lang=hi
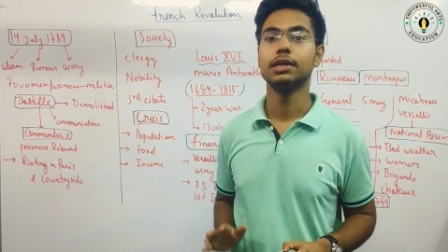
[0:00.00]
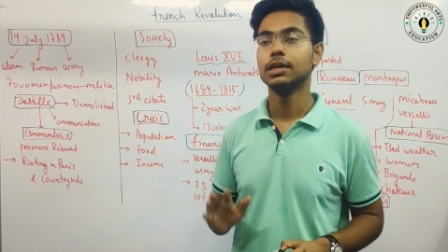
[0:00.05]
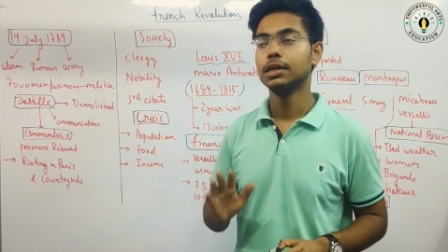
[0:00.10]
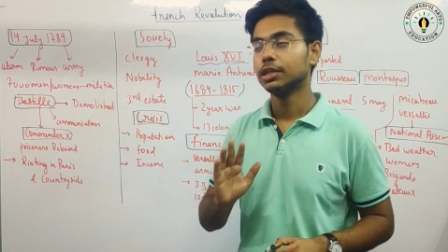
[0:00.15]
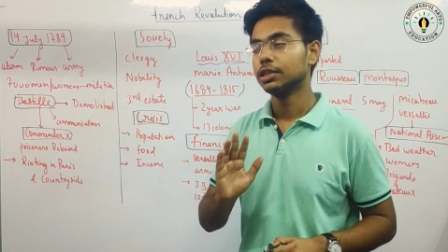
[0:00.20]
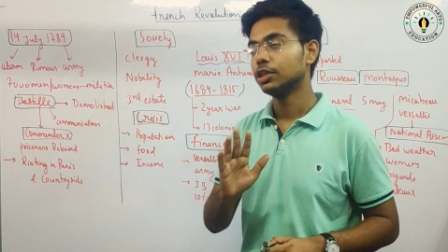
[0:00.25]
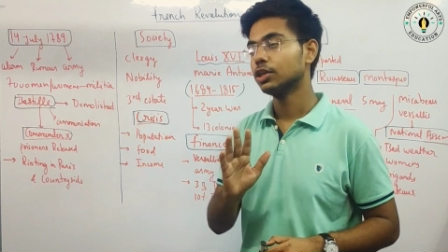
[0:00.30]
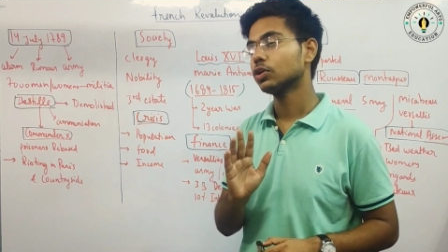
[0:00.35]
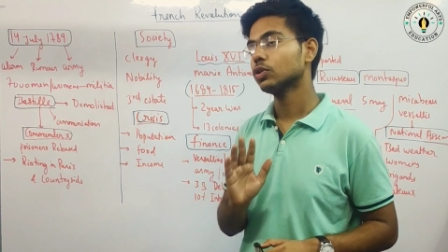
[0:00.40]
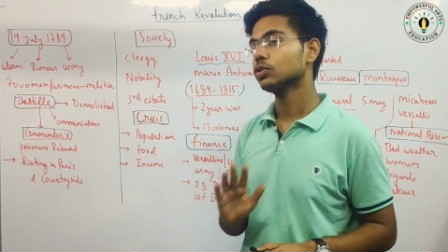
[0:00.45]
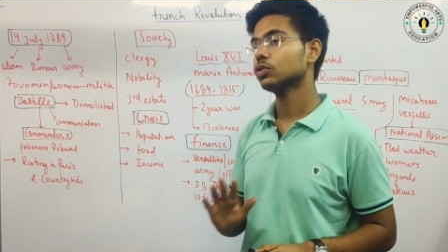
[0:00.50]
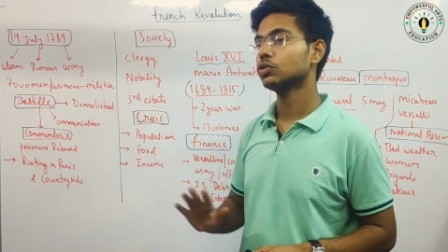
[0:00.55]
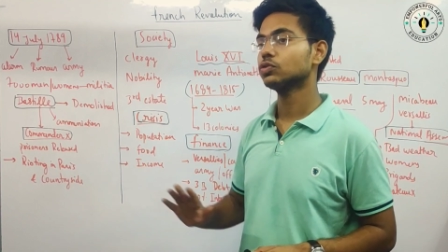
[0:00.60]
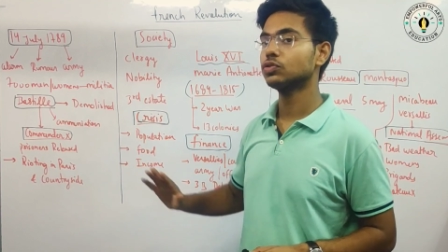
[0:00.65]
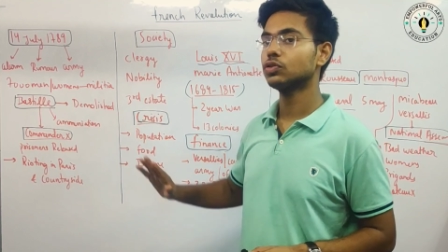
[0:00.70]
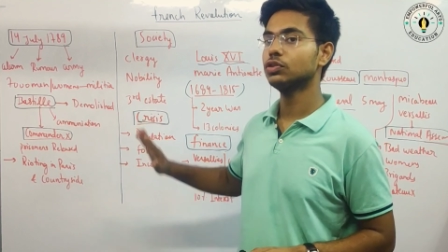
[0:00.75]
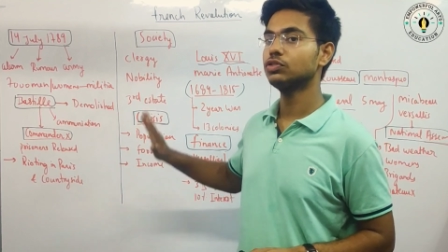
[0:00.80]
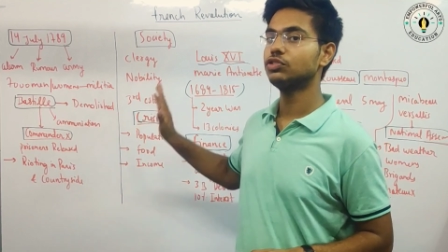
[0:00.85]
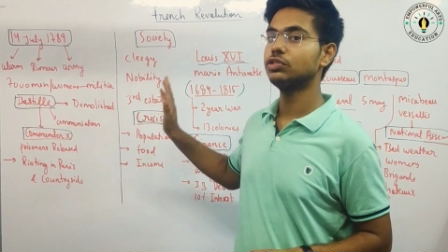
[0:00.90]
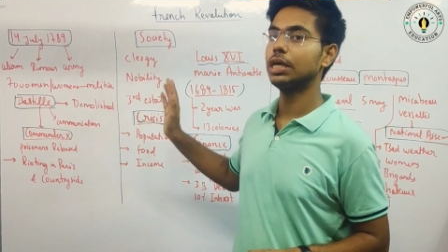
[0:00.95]
देखो दोस्तों
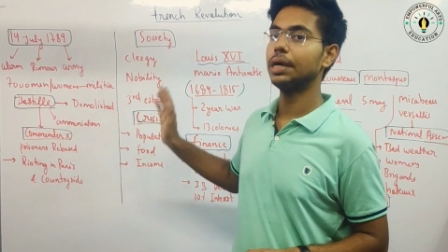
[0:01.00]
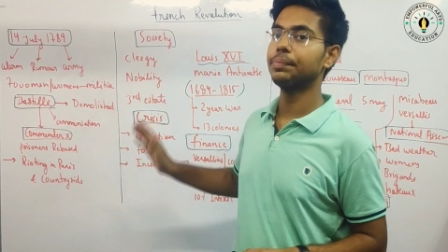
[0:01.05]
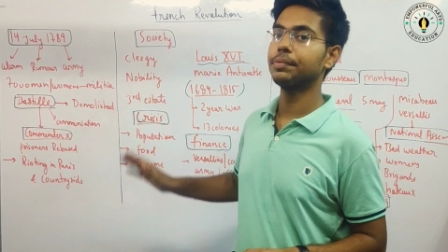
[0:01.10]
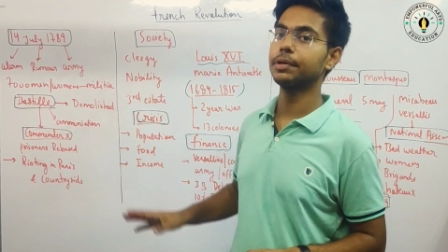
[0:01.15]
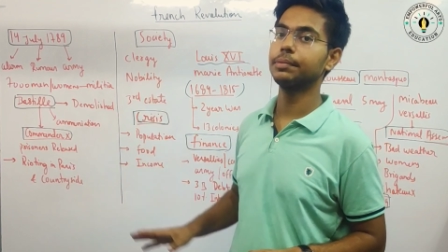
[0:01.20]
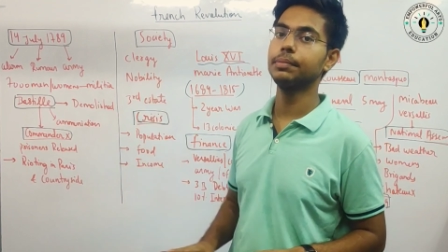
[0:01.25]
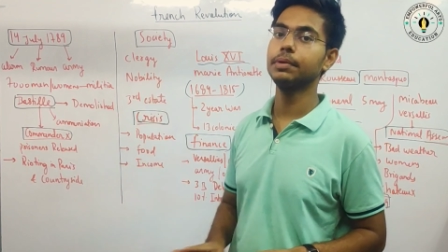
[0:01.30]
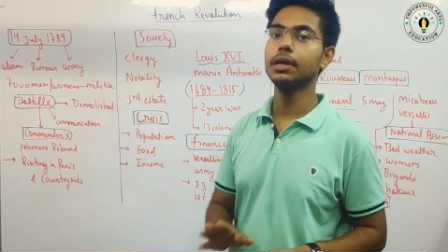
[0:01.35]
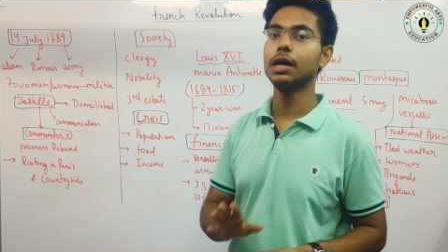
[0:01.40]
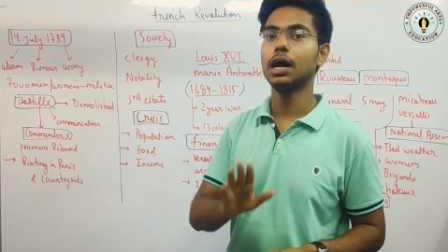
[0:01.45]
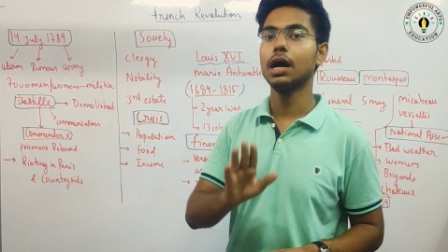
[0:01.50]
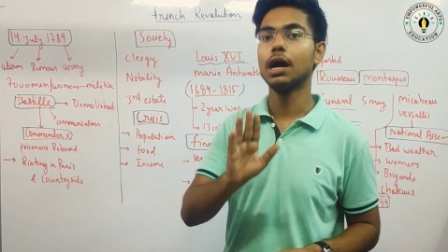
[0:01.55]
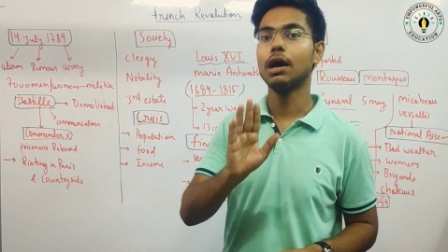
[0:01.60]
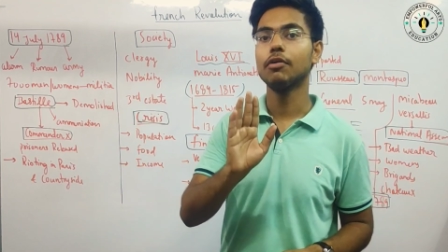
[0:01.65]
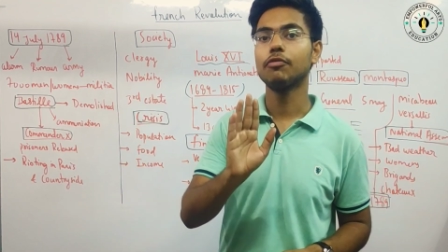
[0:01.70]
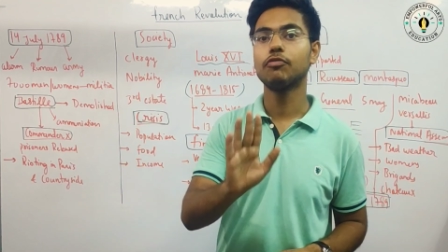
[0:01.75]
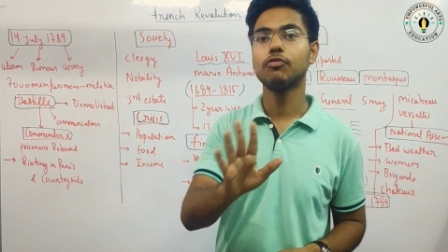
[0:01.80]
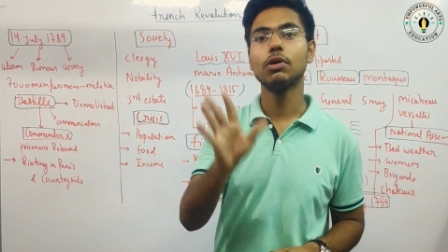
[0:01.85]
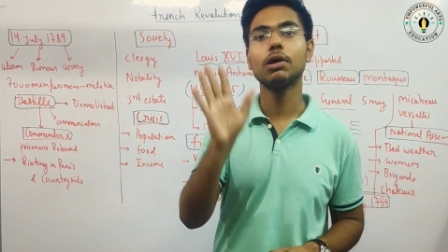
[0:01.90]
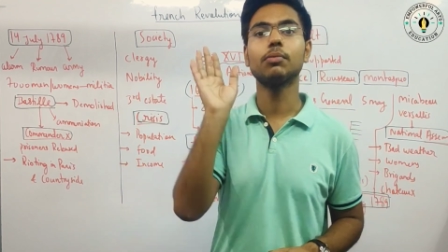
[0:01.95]
इस चैप्टर में
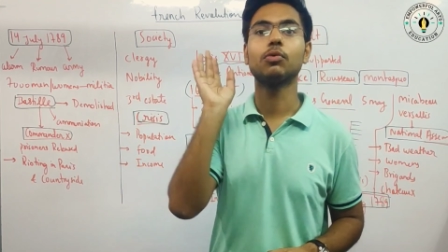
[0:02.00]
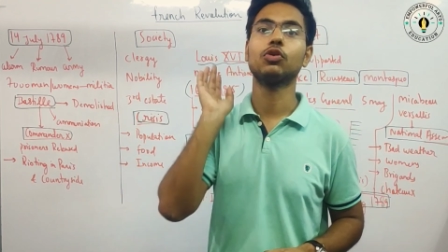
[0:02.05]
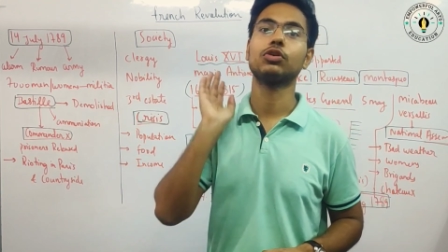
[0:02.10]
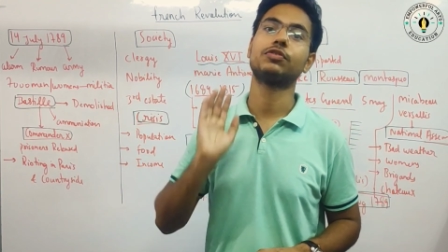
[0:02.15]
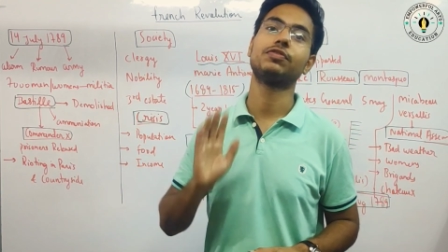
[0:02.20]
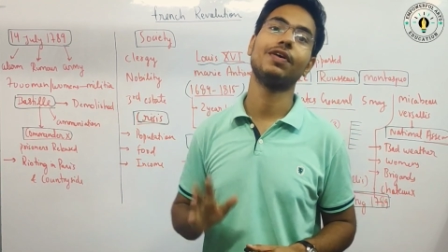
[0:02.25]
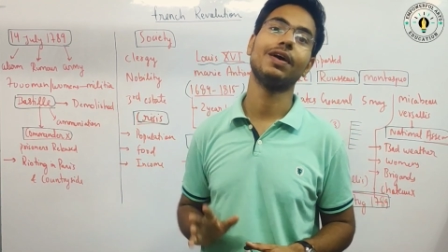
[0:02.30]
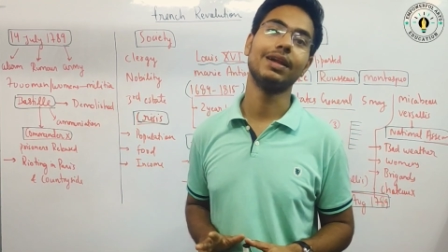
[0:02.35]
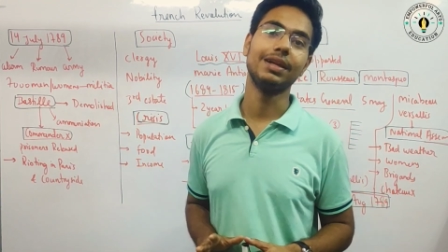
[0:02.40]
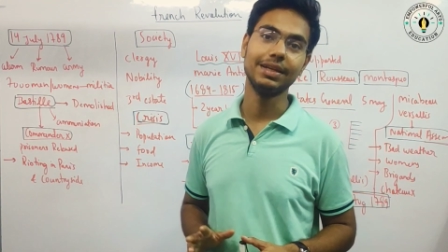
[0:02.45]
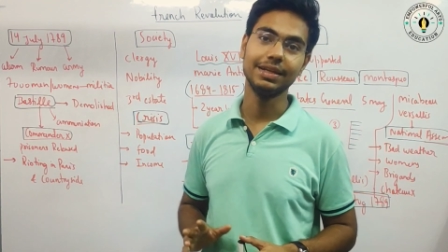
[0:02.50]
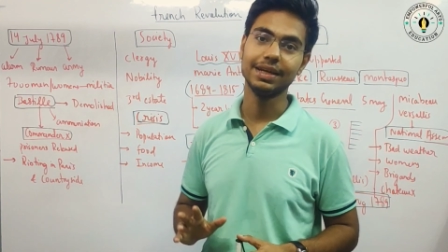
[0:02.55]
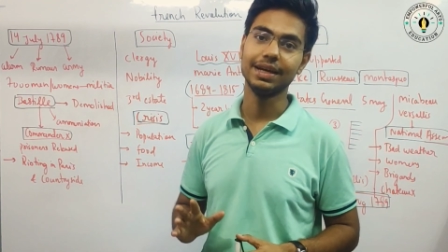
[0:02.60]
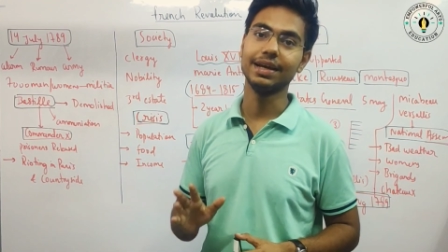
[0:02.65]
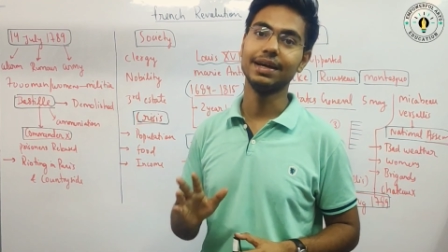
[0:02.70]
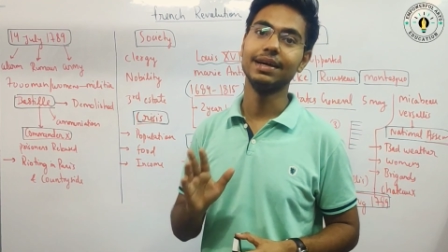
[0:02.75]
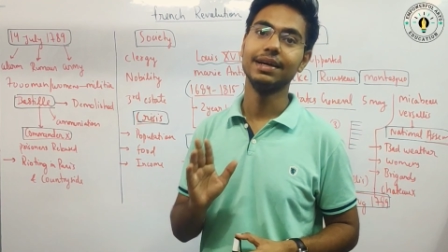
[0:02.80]
अफवाह बहुत फैली है